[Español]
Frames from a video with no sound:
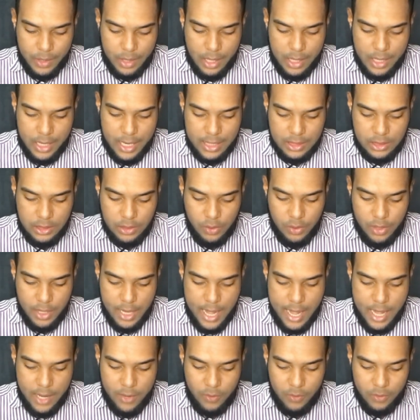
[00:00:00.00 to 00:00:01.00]

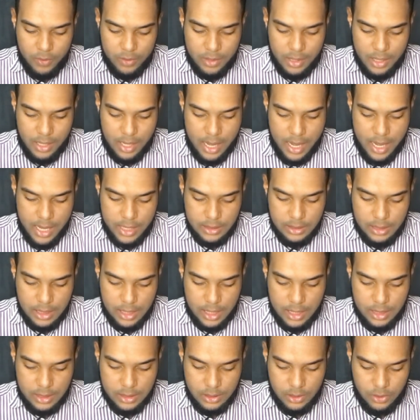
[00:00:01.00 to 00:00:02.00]
reaccionaron a esta
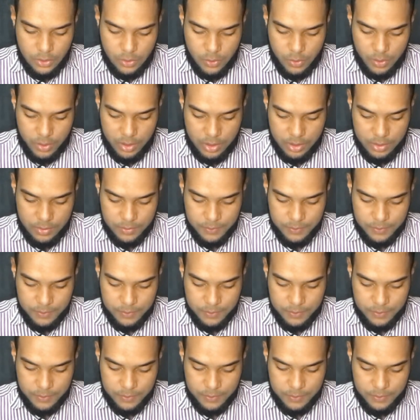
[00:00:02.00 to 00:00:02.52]
canción.